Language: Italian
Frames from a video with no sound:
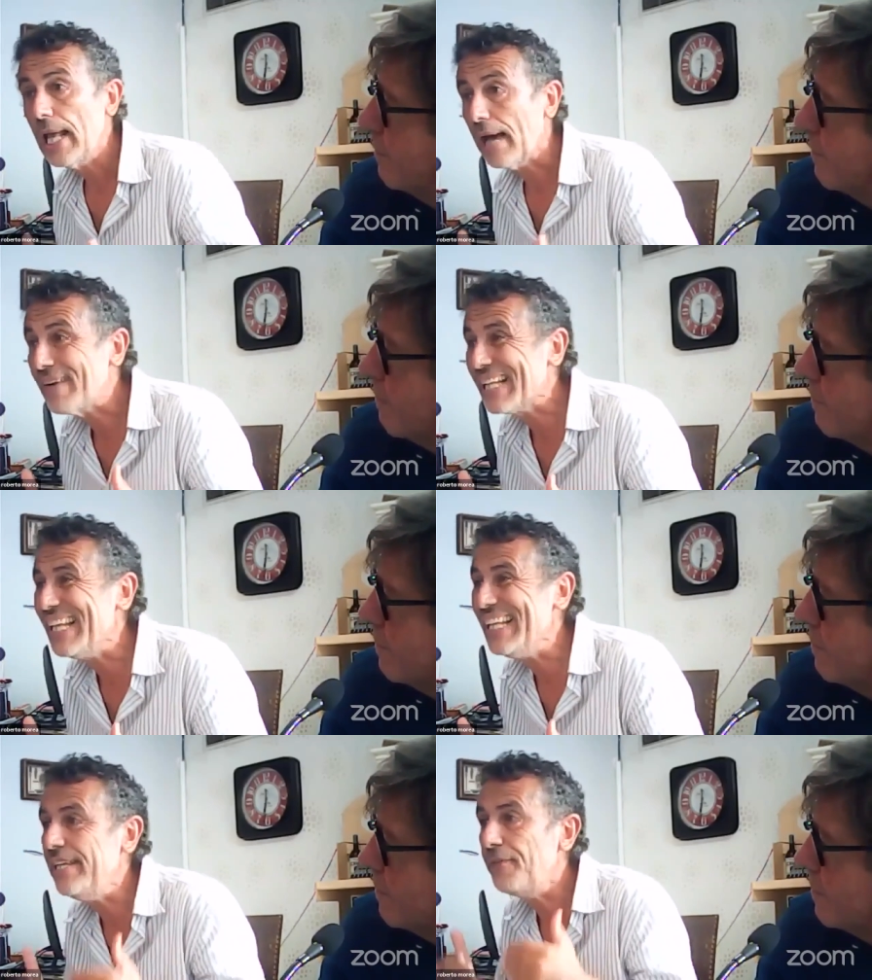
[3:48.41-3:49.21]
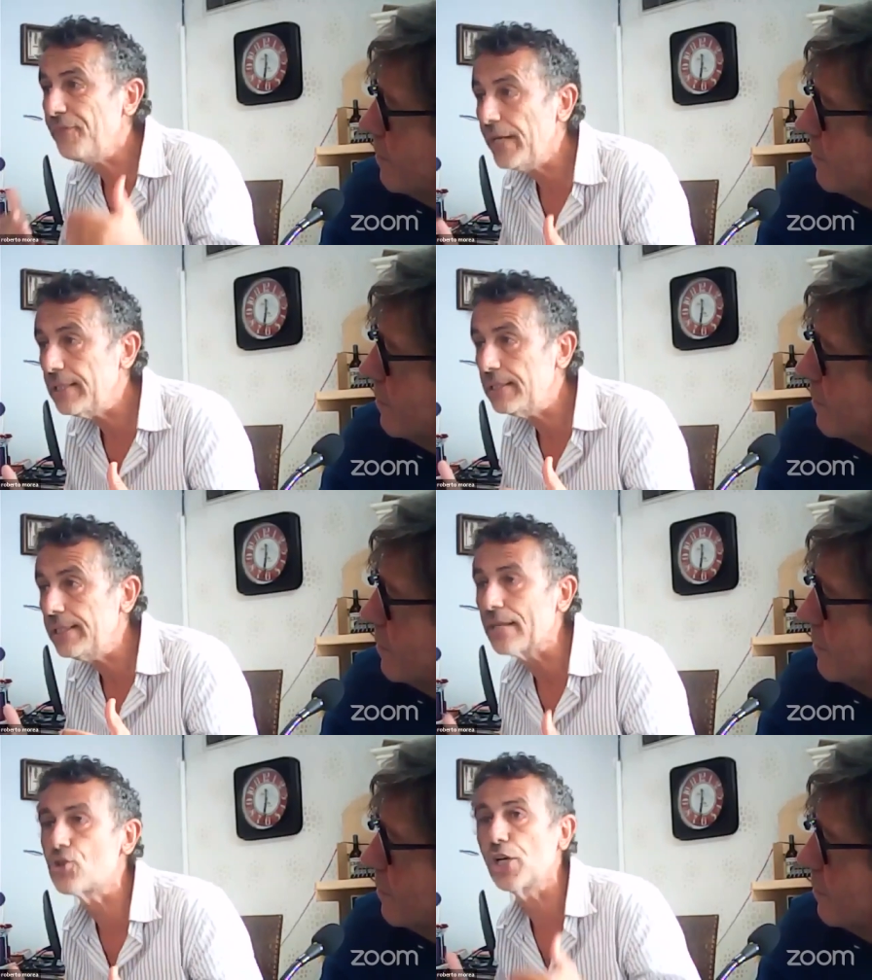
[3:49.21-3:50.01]
avrà degli
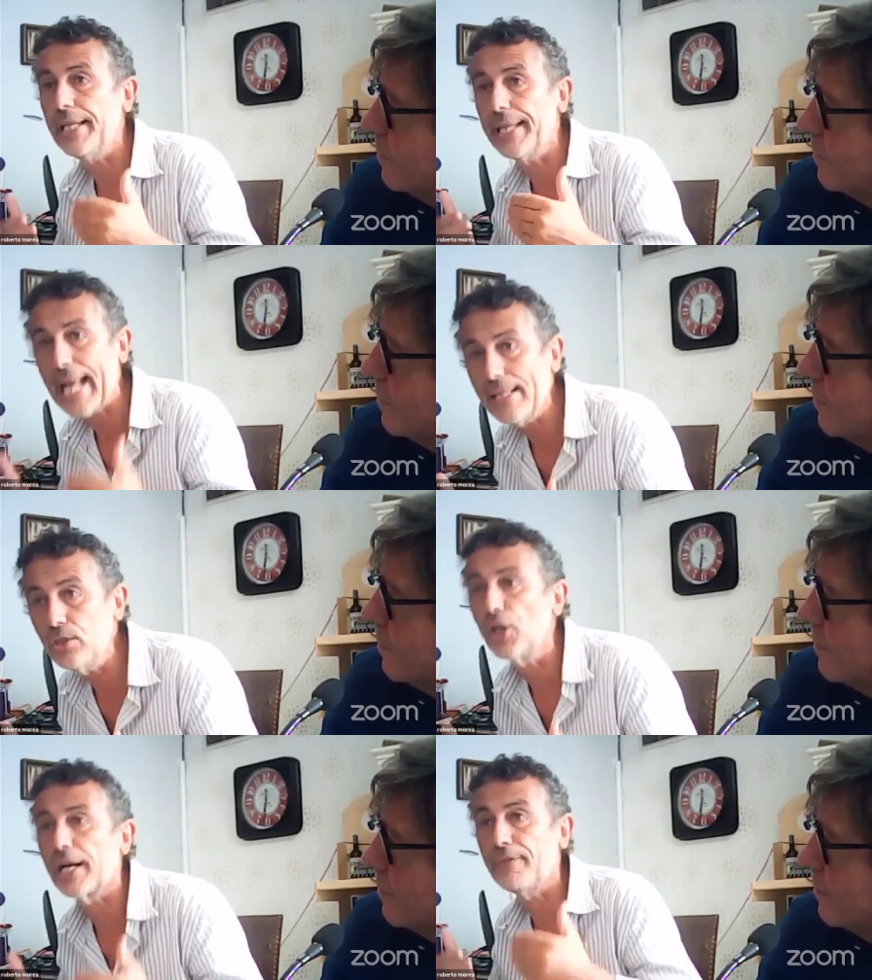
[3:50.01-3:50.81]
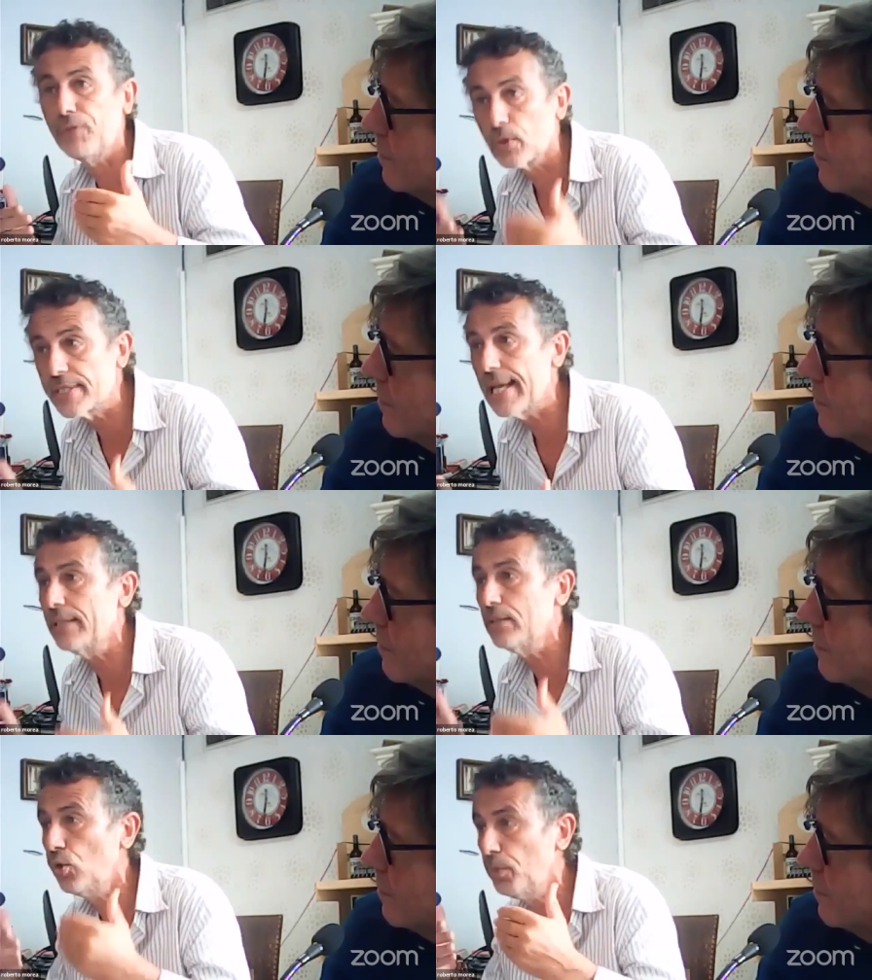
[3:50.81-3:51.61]
effetti accelerando e
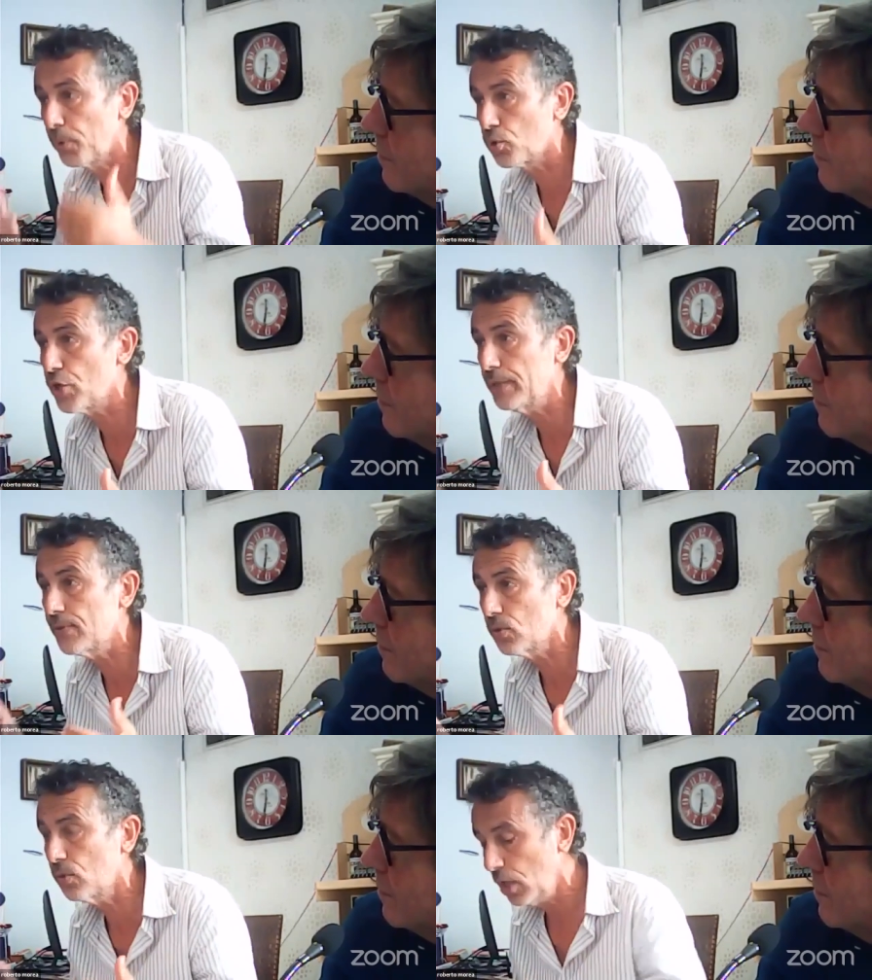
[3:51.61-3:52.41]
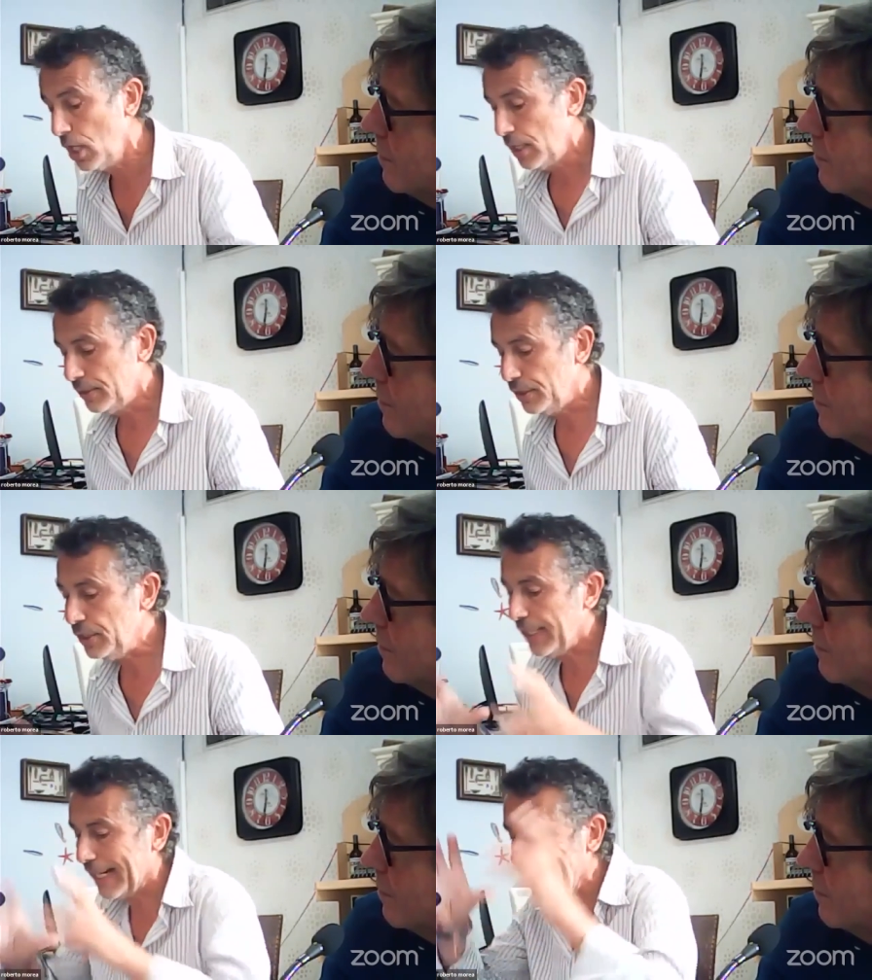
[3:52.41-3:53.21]
rafforzando il processo
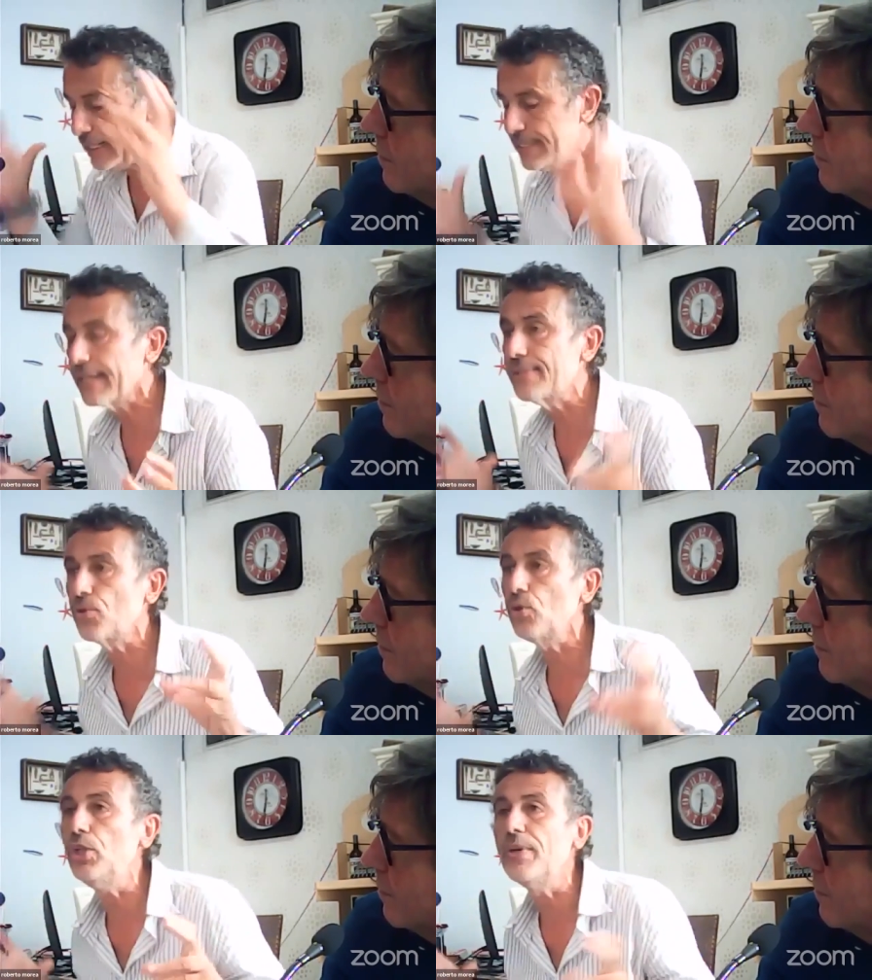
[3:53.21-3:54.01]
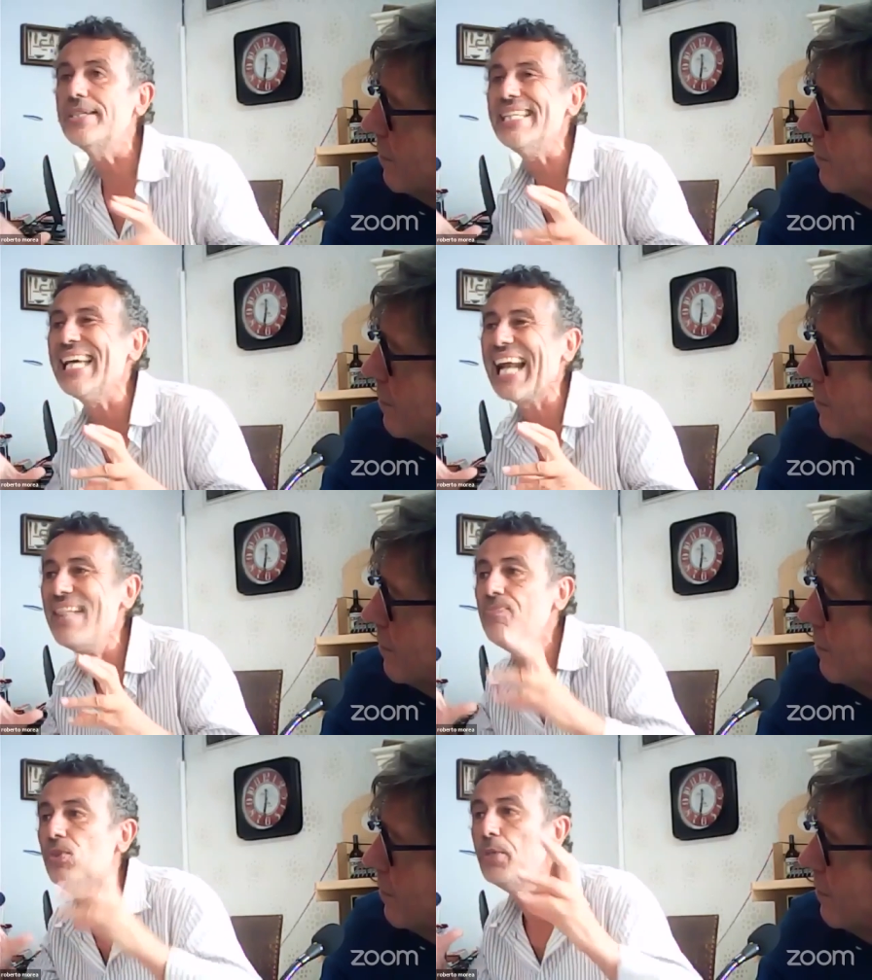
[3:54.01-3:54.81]
di realizzazione di questi
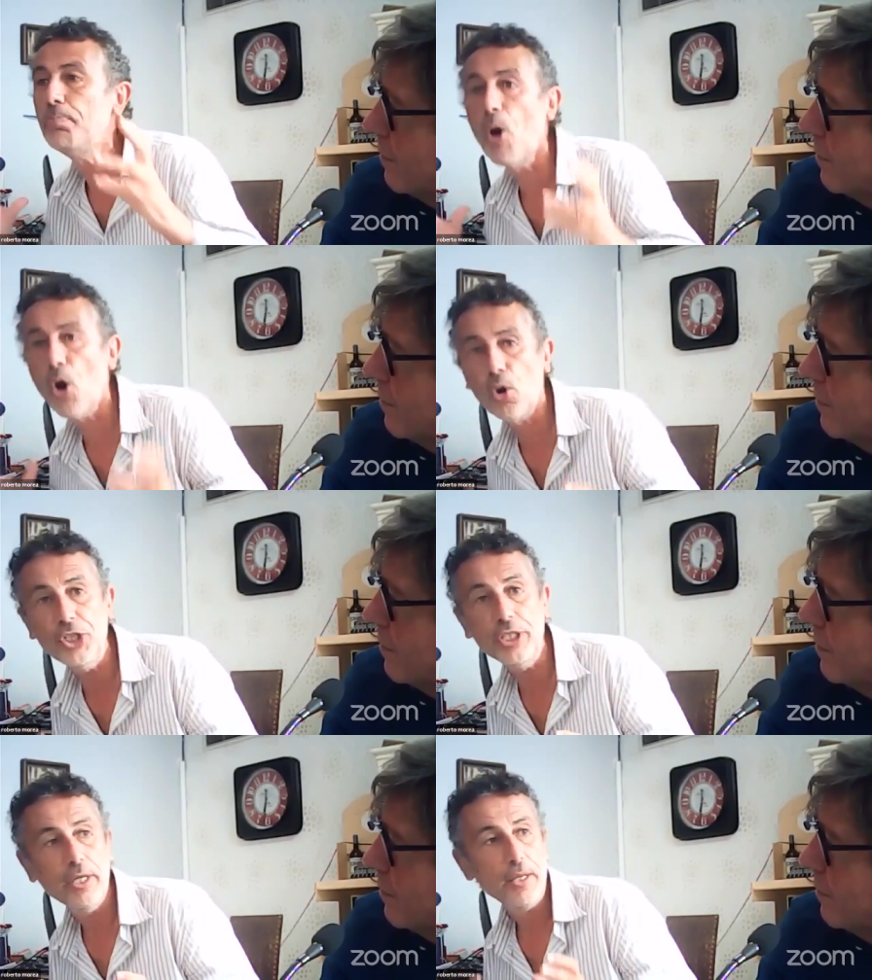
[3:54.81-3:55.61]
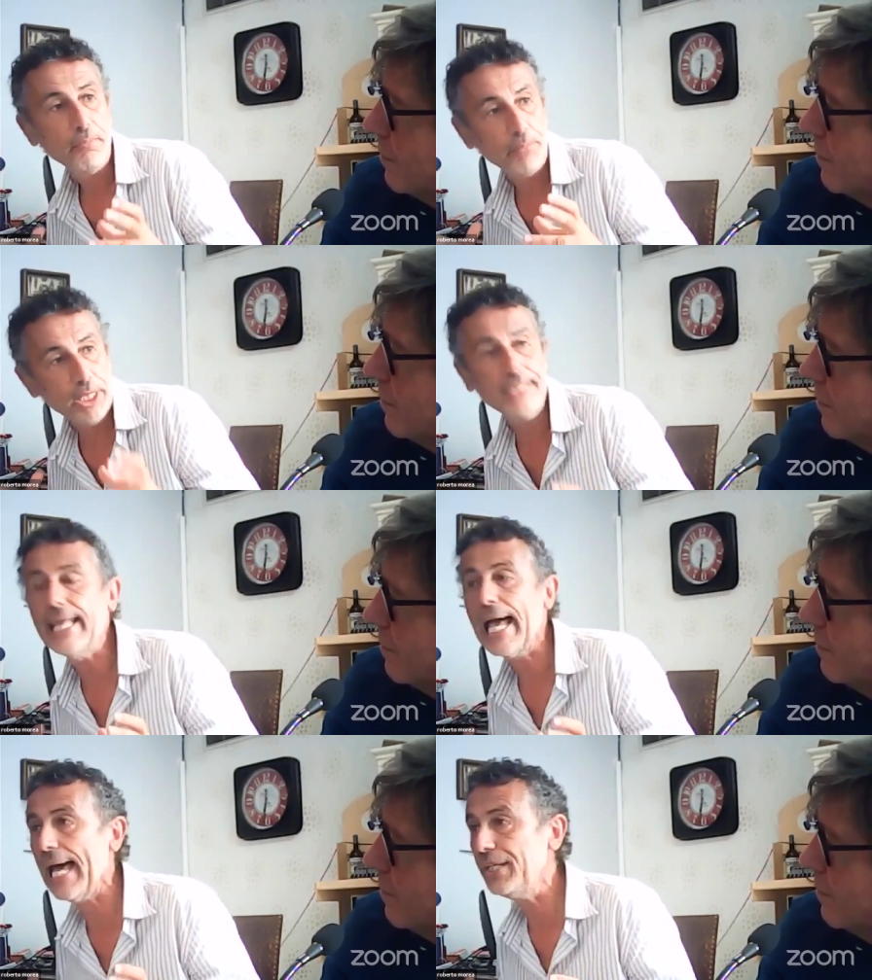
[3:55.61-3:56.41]
grandi poli
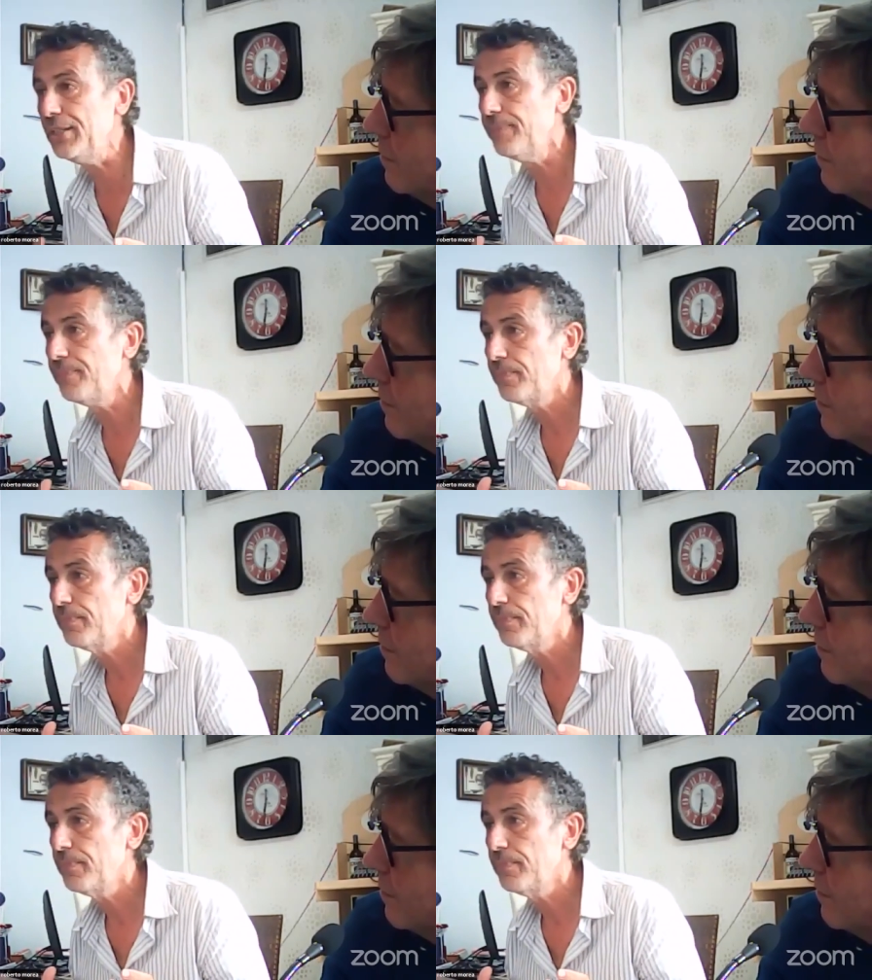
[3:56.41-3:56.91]
militari